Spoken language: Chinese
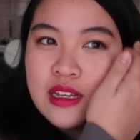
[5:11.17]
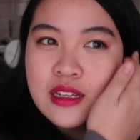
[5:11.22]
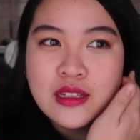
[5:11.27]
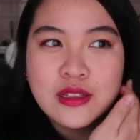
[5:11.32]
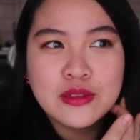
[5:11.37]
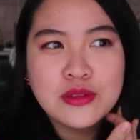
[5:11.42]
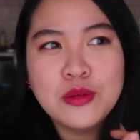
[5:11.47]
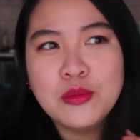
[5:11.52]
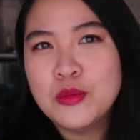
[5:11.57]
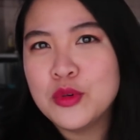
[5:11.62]

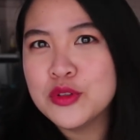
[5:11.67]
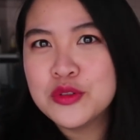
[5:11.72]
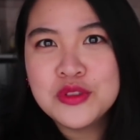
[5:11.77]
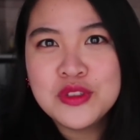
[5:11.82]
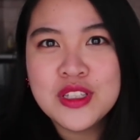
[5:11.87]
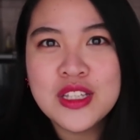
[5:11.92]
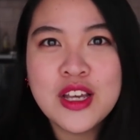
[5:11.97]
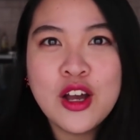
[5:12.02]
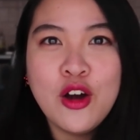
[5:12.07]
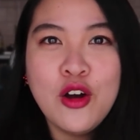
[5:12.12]
可是我们
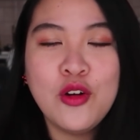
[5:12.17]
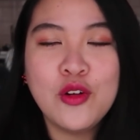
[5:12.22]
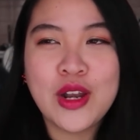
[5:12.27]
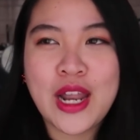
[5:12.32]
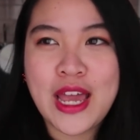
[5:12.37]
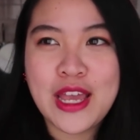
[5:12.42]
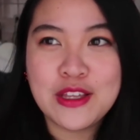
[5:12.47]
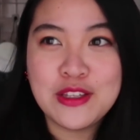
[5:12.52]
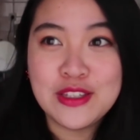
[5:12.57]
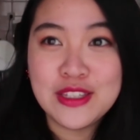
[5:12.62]
后
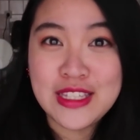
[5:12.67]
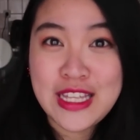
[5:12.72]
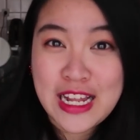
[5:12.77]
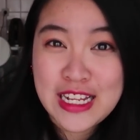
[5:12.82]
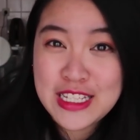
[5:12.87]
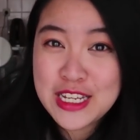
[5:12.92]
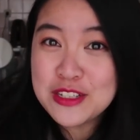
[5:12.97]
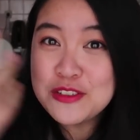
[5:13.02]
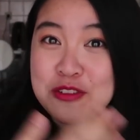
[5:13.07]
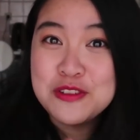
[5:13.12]
来
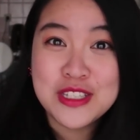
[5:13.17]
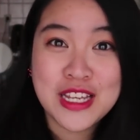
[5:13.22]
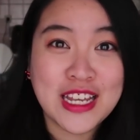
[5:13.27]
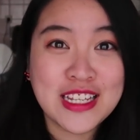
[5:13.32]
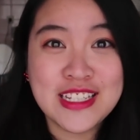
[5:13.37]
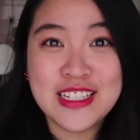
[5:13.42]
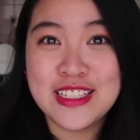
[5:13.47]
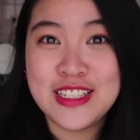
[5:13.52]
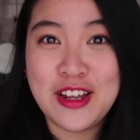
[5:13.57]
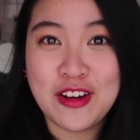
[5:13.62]
大家聚在
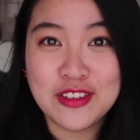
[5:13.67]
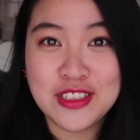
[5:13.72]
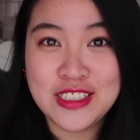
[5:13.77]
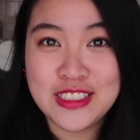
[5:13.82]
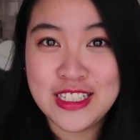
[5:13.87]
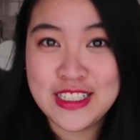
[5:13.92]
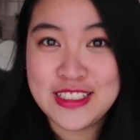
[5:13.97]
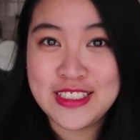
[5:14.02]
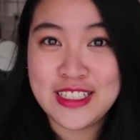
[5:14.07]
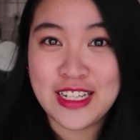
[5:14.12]
一起聊天，
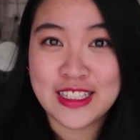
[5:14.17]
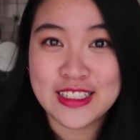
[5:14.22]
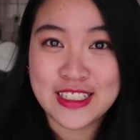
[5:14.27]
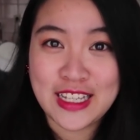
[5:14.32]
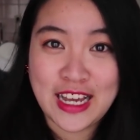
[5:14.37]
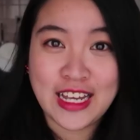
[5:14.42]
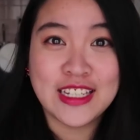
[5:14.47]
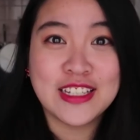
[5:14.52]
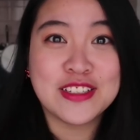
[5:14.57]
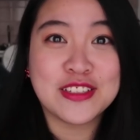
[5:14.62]
在讲
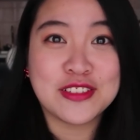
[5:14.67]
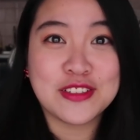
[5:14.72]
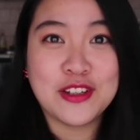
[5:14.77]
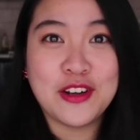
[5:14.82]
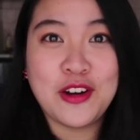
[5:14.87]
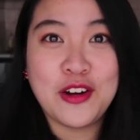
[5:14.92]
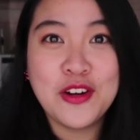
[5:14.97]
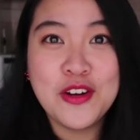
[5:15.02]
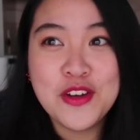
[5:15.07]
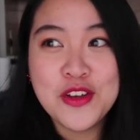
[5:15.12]
他的时
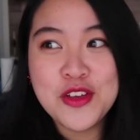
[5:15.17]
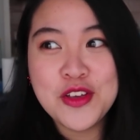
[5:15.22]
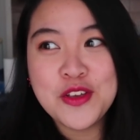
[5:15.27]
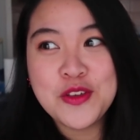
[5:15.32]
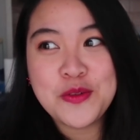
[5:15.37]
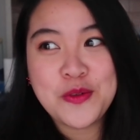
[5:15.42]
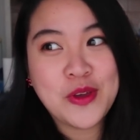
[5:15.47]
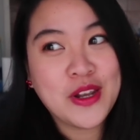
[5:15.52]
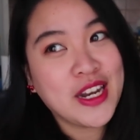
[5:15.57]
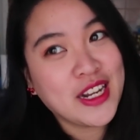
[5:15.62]
候，
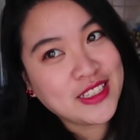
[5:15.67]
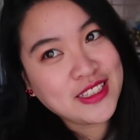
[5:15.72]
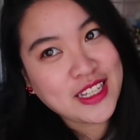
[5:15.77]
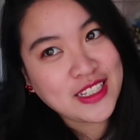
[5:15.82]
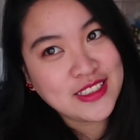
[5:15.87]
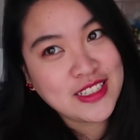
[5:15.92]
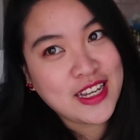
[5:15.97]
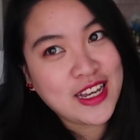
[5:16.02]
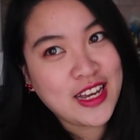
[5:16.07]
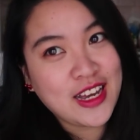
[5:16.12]
原来
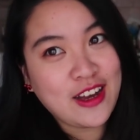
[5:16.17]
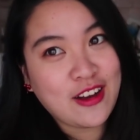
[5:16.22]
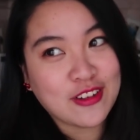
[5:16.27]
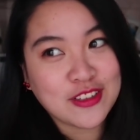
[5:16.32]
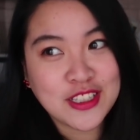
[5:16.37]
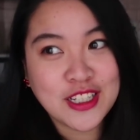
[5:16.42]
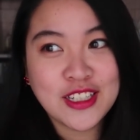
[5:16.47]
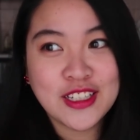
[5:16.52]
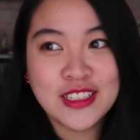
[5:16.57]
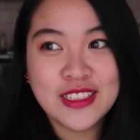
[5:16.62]
大家好
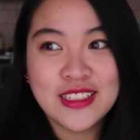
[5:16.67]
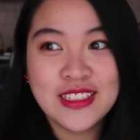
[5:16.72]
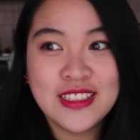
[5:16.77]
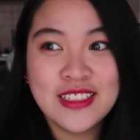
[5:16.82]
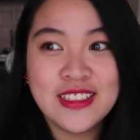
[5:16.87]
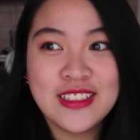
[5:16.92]
像。